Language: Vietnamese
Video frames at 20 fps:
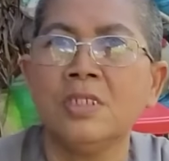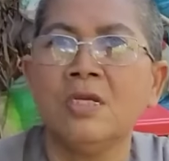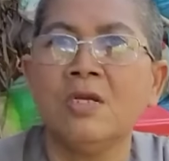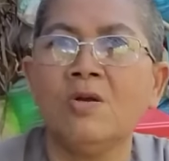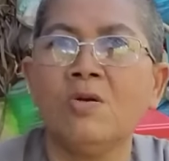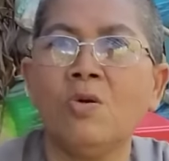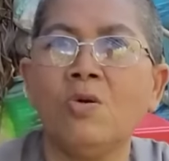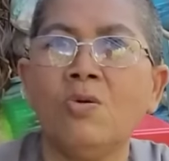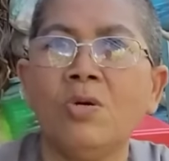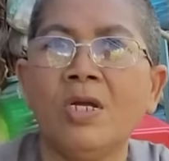
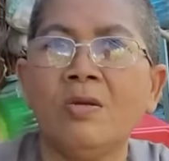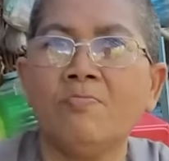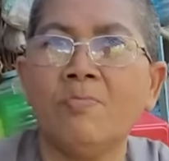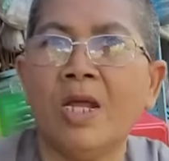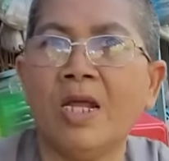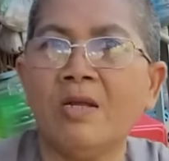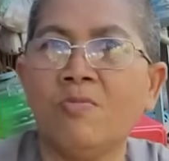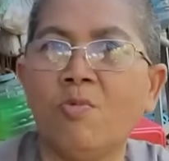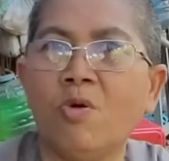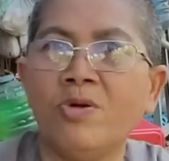cô ăn mặc
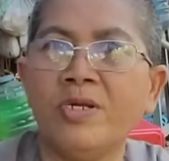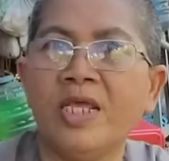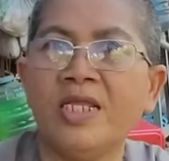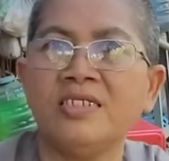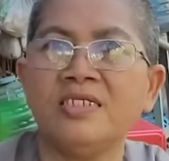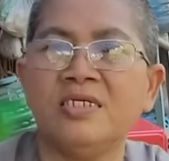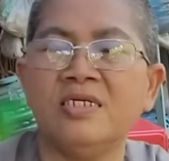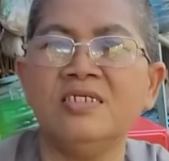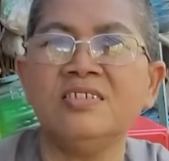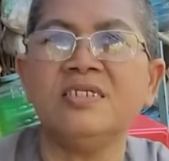bôi đen
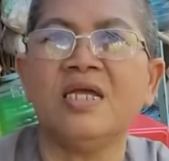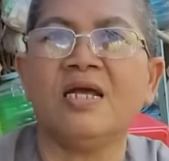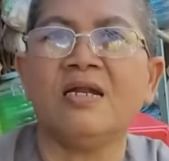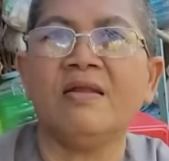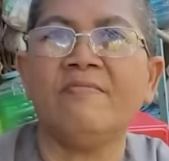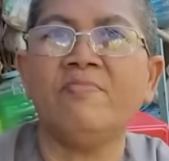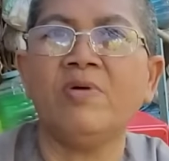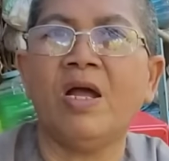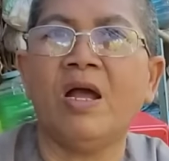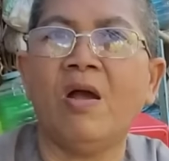dữ dằn
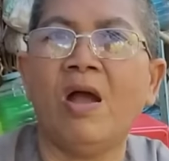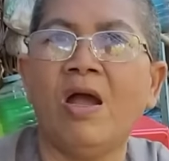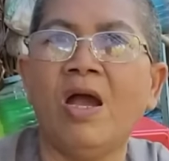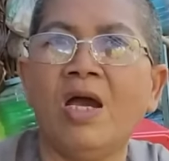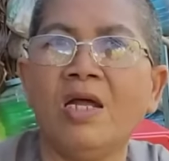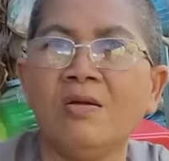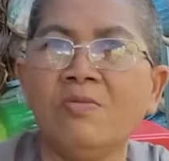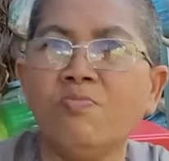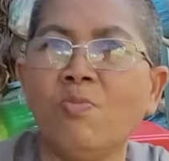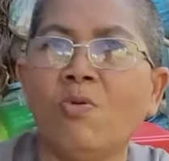lắm
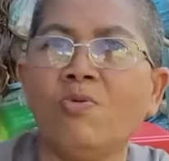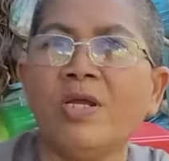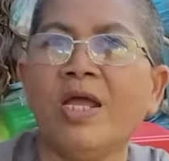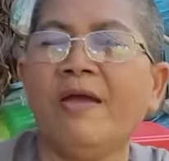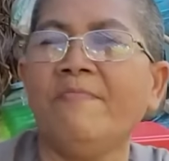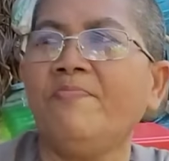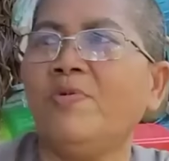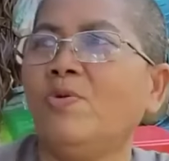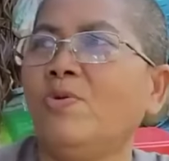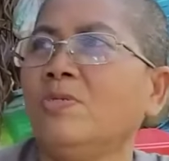hở một cái
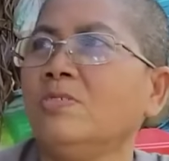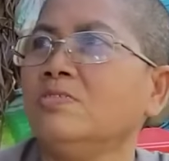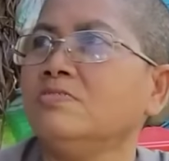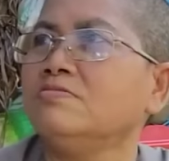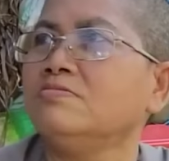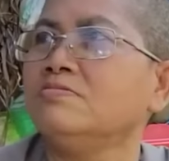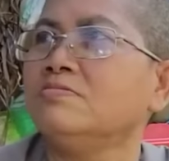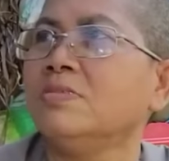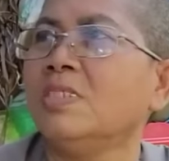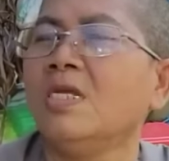áp luôn
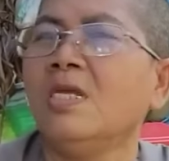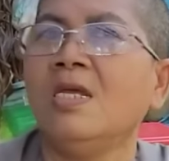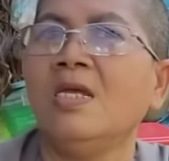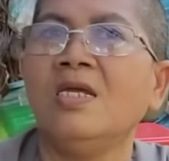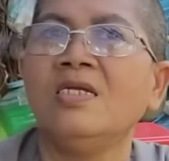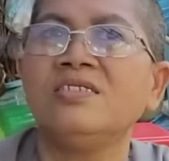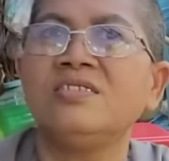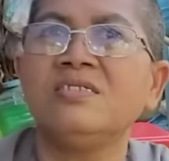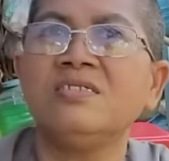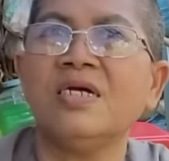
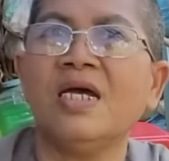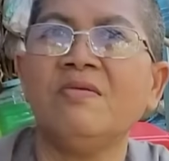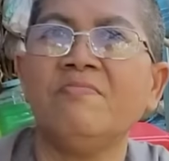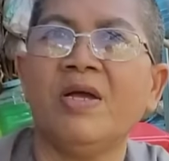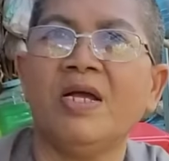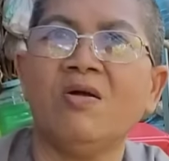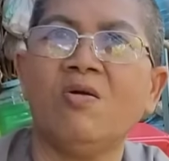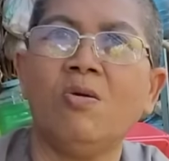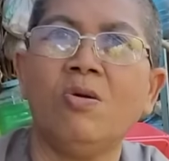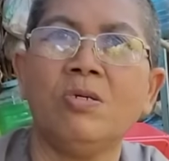chưa ai bằng
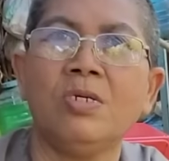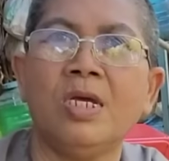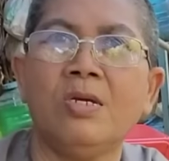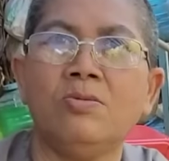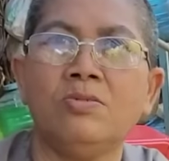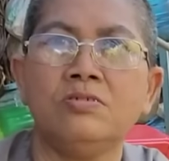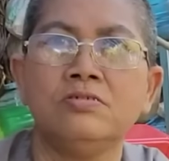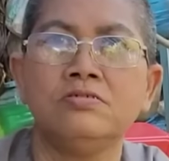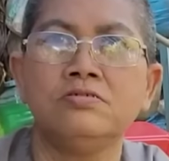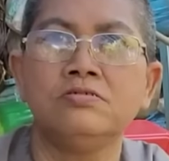cô đâu
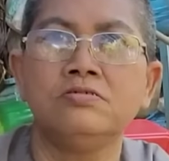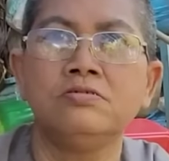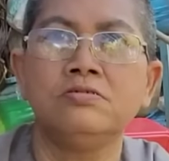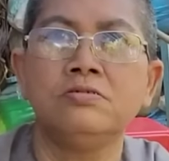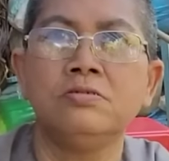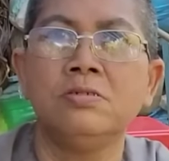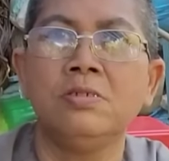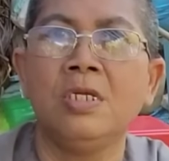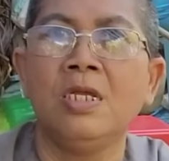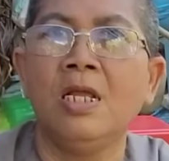
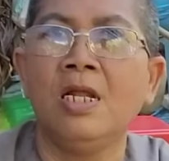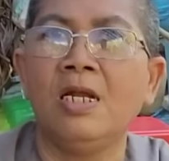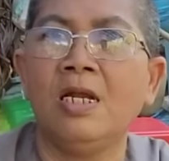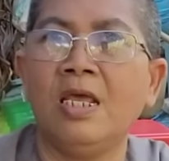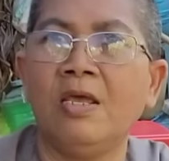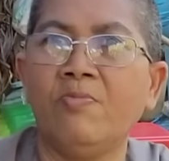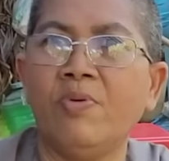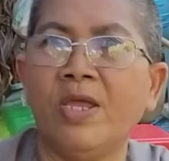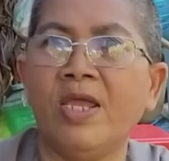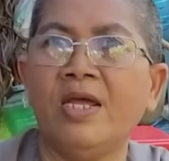lè
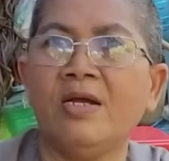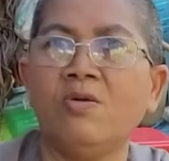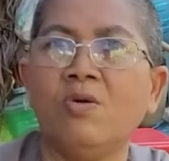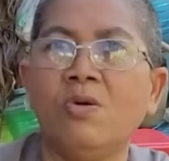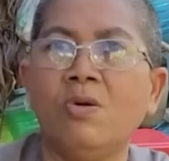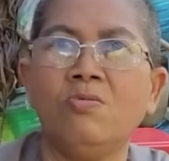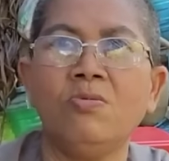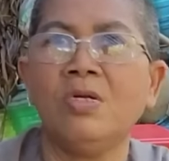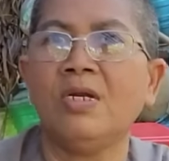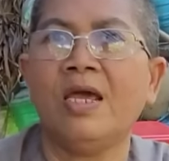phè cô
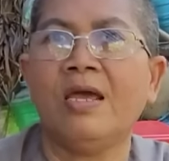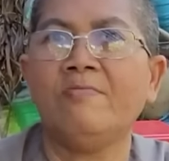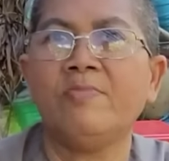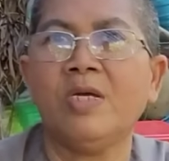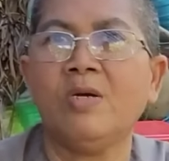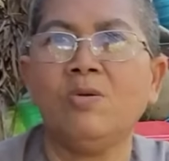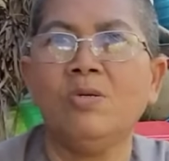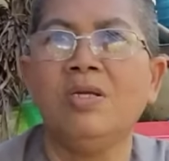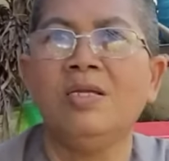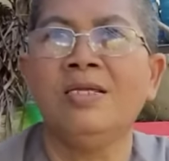không có làm
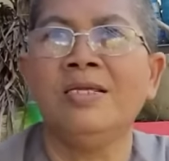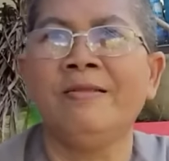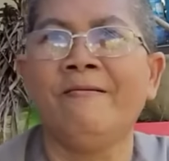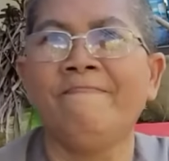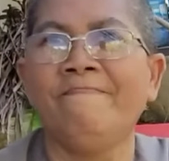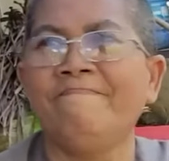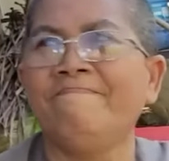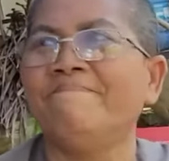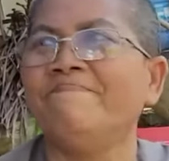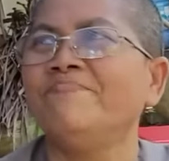đâu
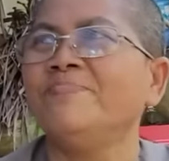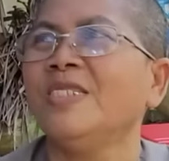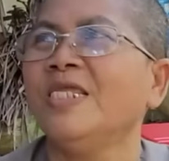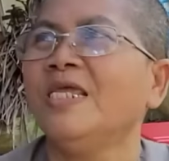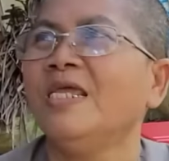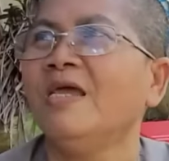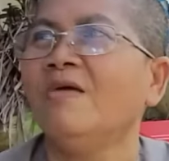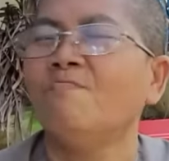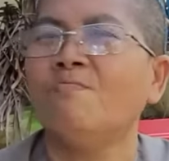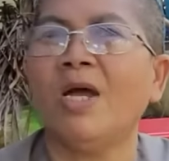
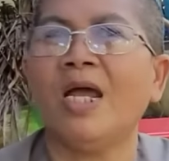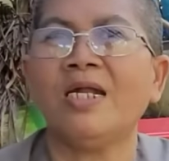bạn